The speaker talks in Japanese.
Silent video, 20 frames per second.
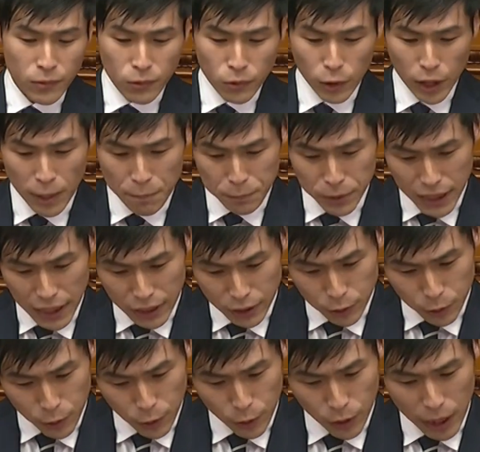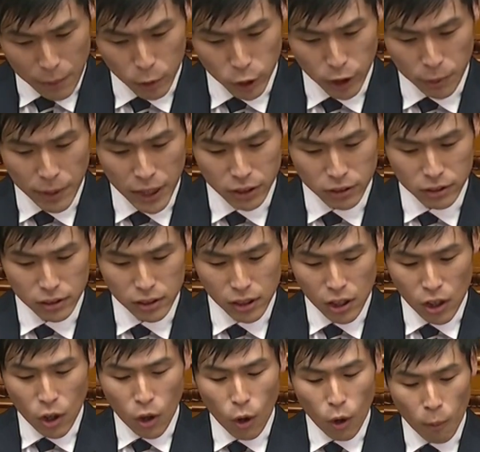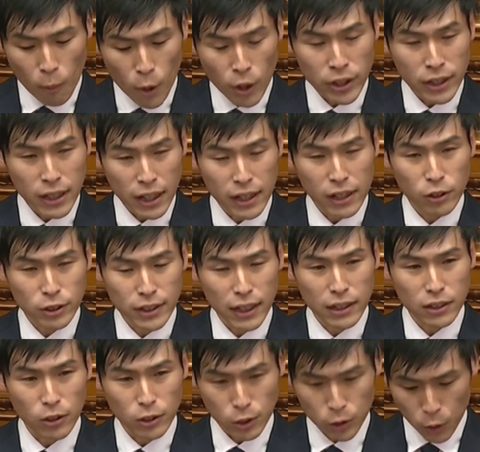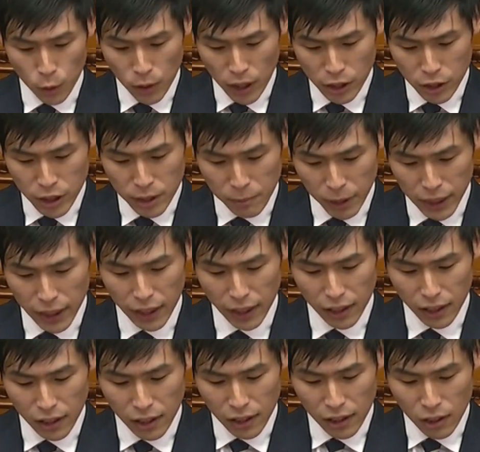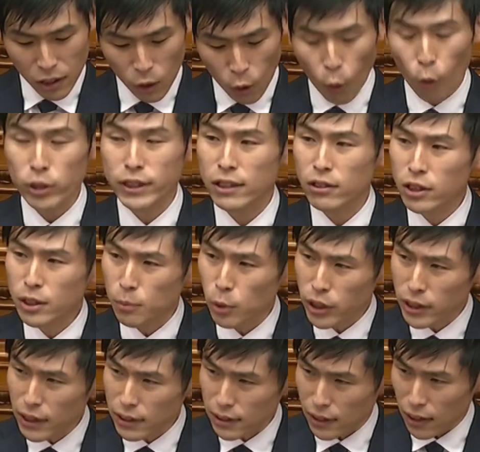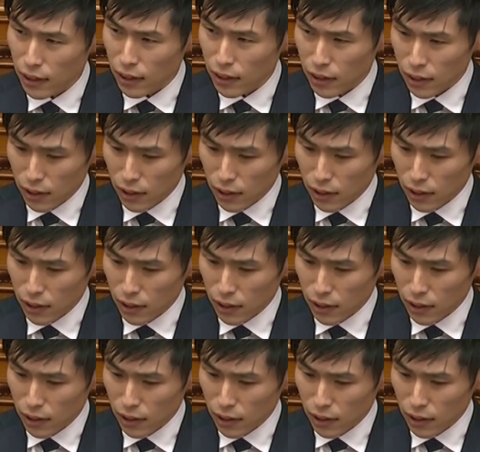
トランプ大統領が求める思いやり予算の増額にまで応じるつもりですか